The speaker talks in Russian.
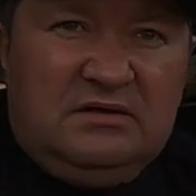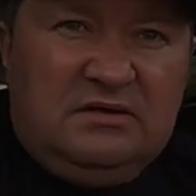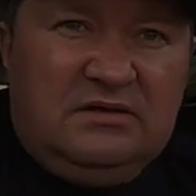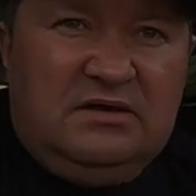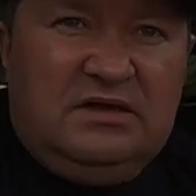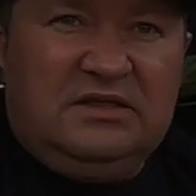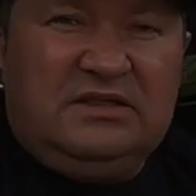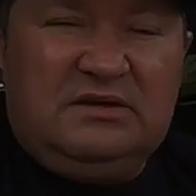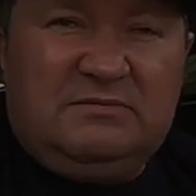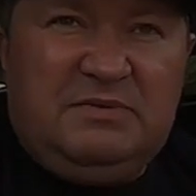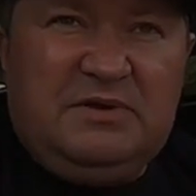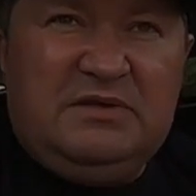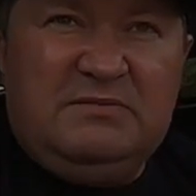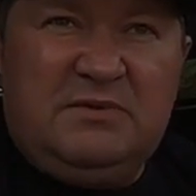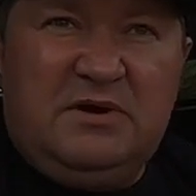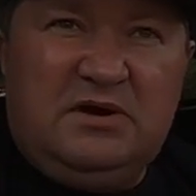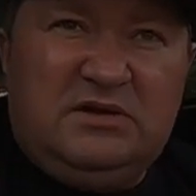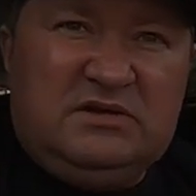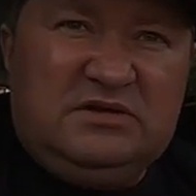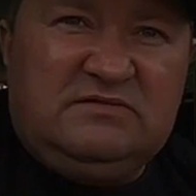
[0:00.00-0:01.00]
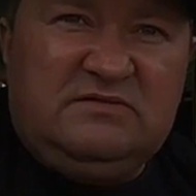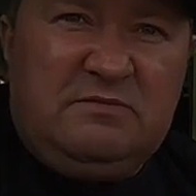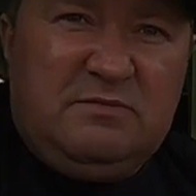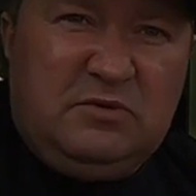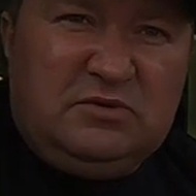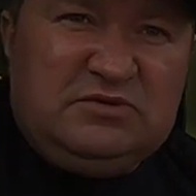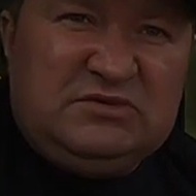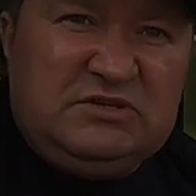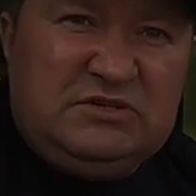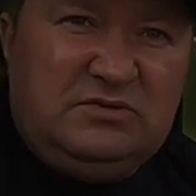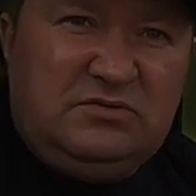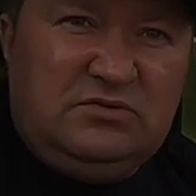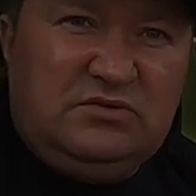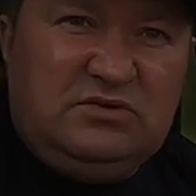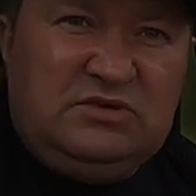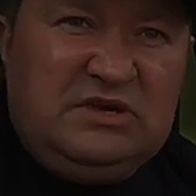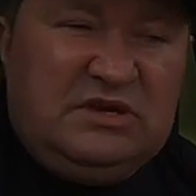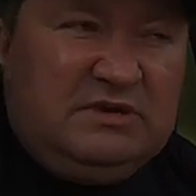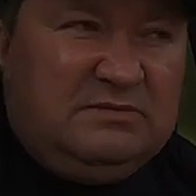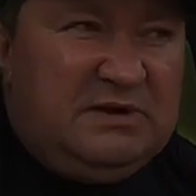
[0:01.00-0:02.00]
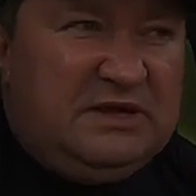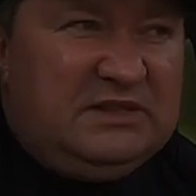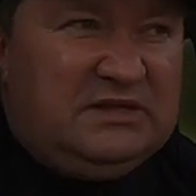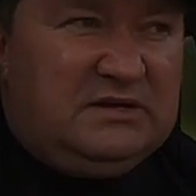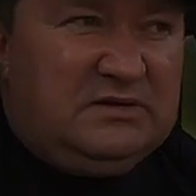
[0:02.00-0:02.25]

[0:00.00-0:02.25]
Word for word: Я так понимаю, этот вопрос задают те ребята,